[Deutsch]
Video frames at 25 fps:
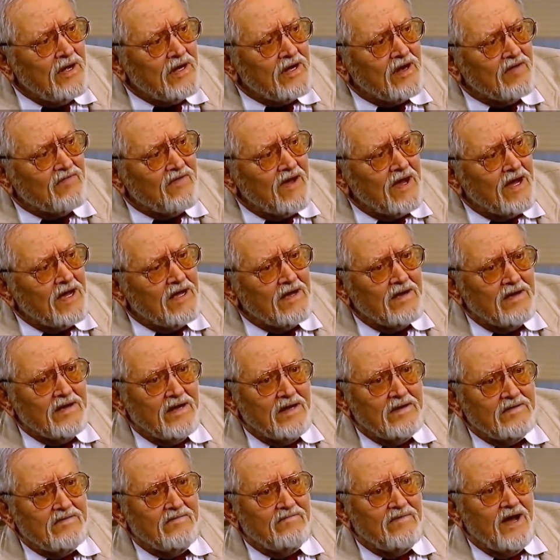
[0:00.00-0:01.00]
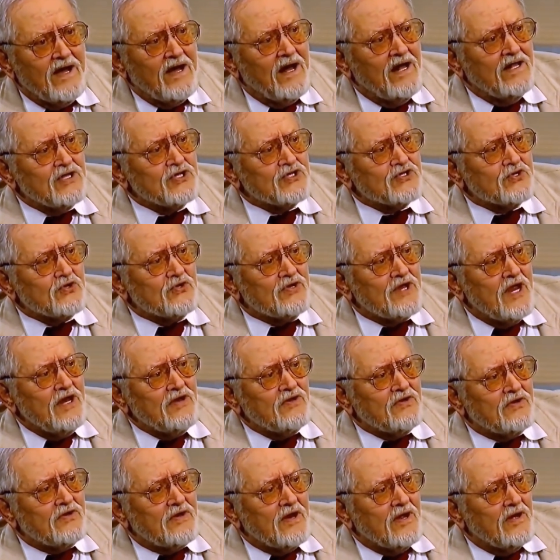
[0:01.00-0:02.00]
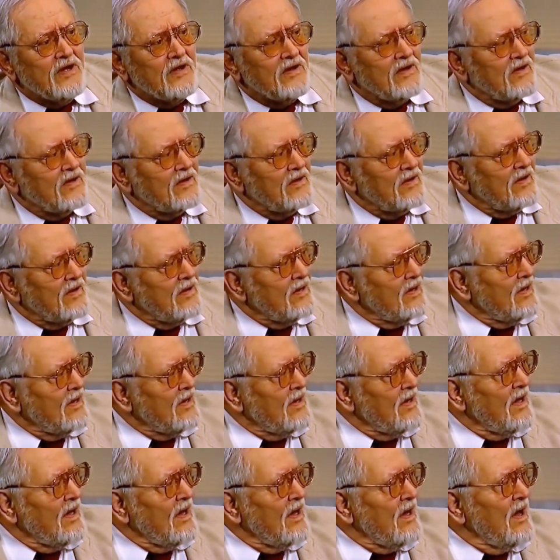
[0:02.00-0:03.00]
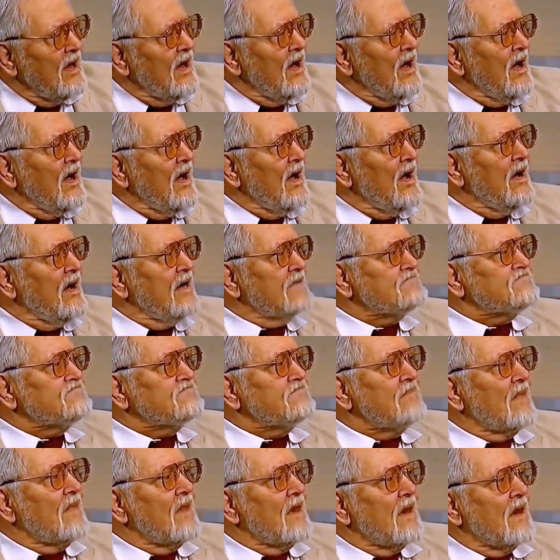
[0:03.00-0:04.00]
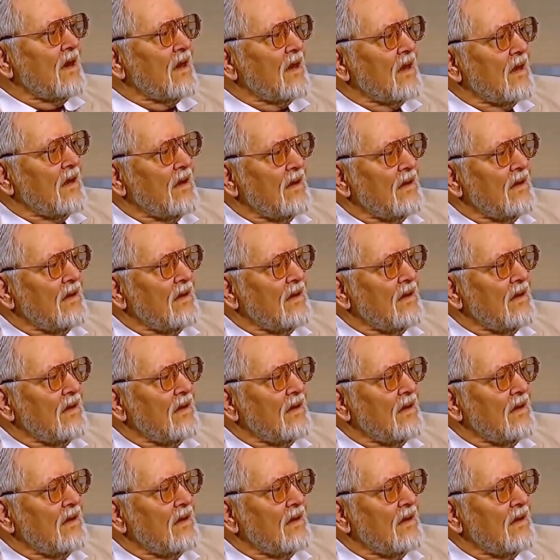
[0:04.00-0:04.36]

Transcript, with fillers: Da war er, war er als Student der. Die Rote SS